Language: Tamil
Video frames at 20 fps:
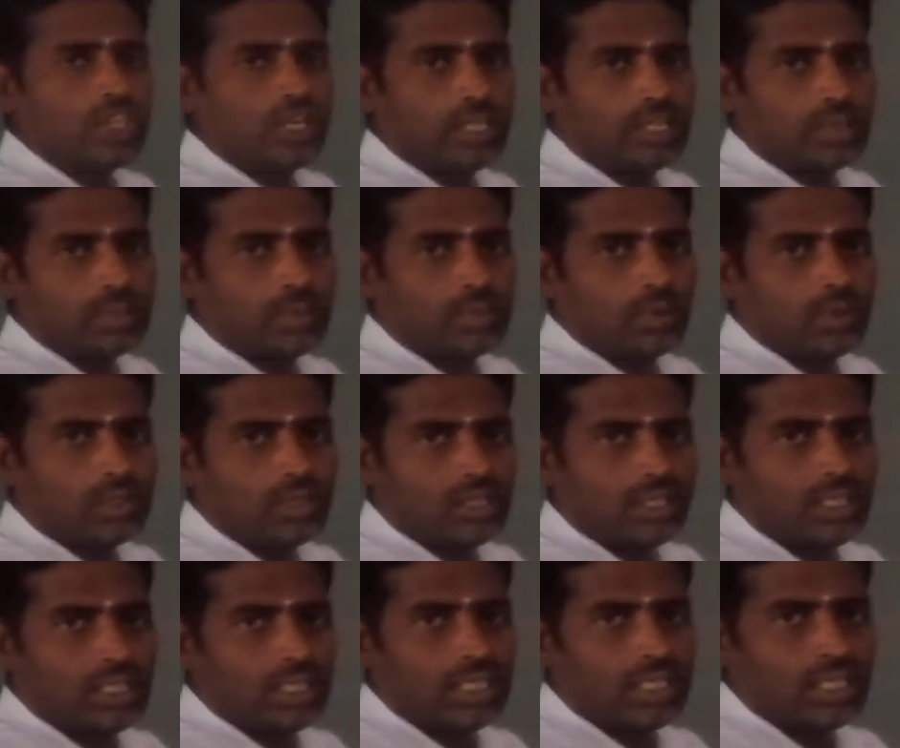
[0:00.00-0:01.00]
எடுக்கும்
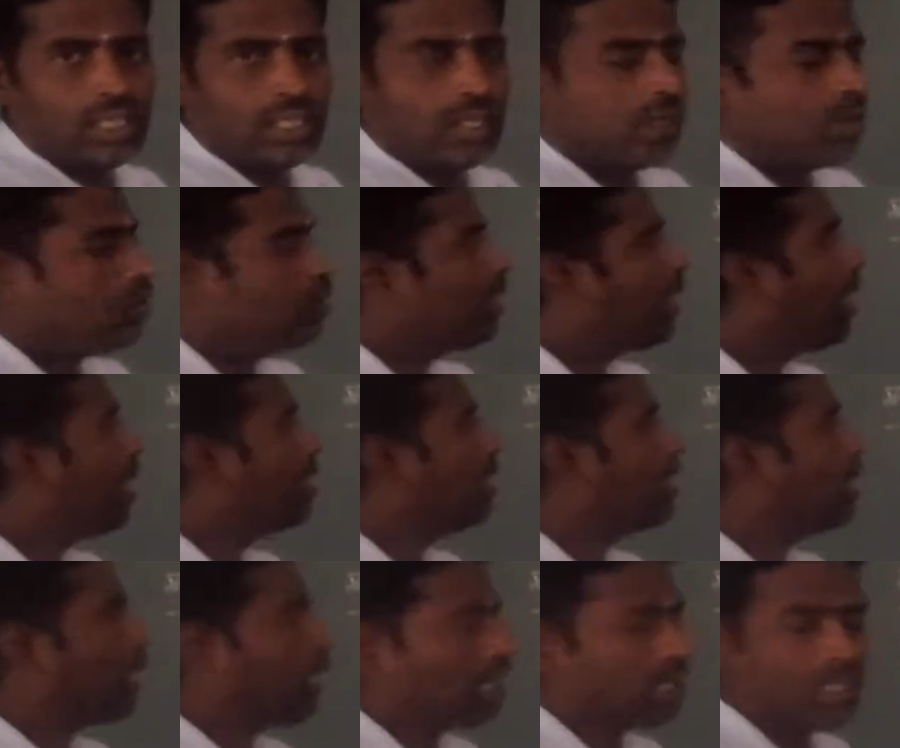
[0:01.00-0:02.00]
பொழுது
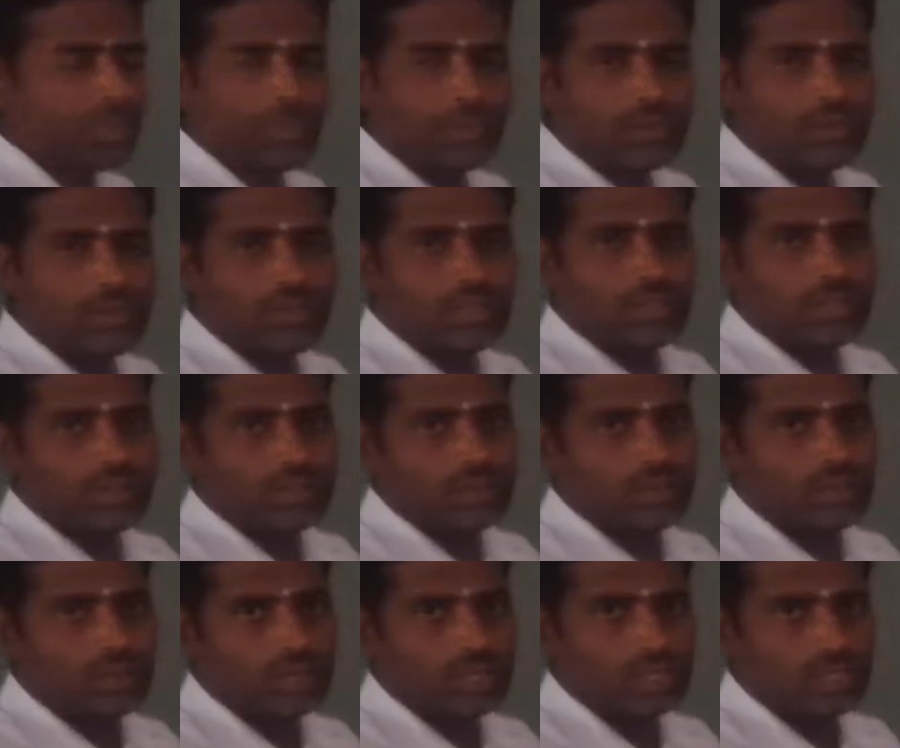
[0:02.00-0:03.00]
தாதுக்களாக இப்போ இருக்கும்
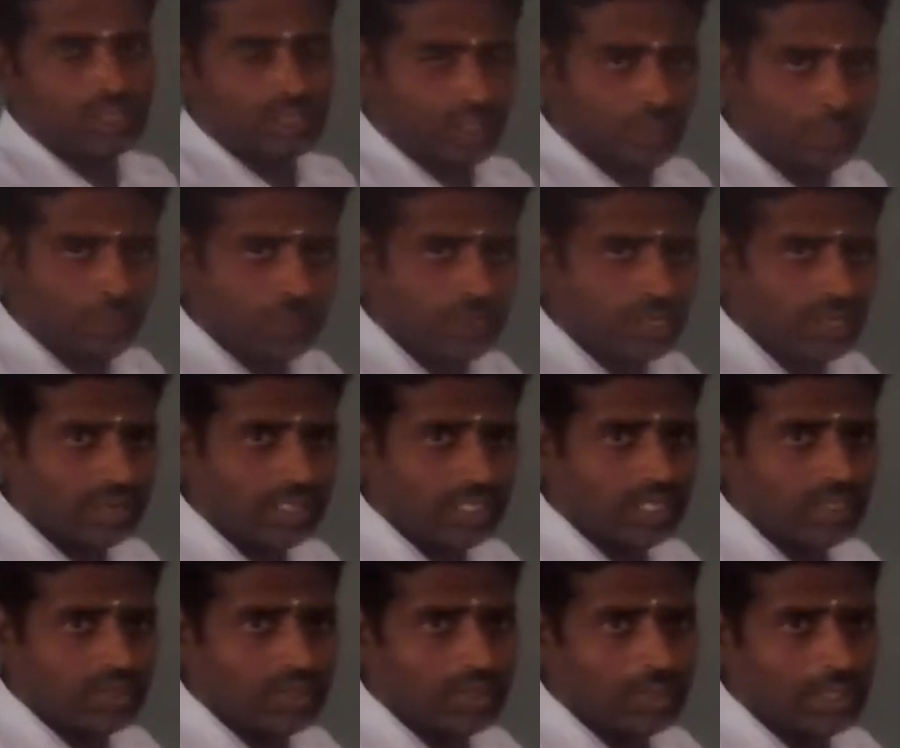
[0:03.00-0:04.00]
உனக்கு இன்னும் புரிய
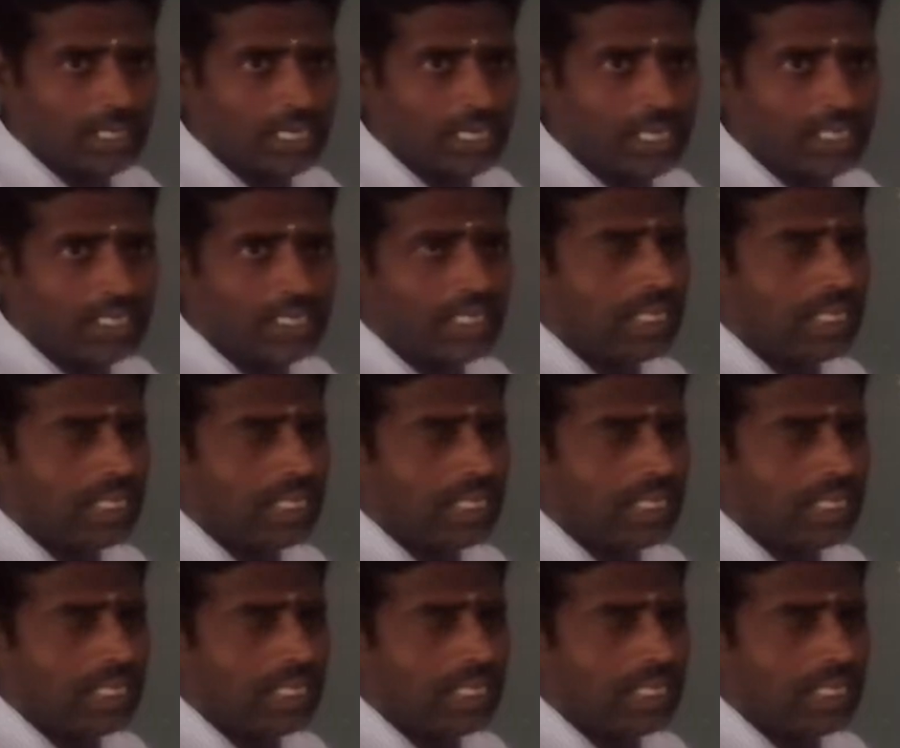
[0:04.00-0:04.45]
வைக்கணும் அப்படின்னாக்க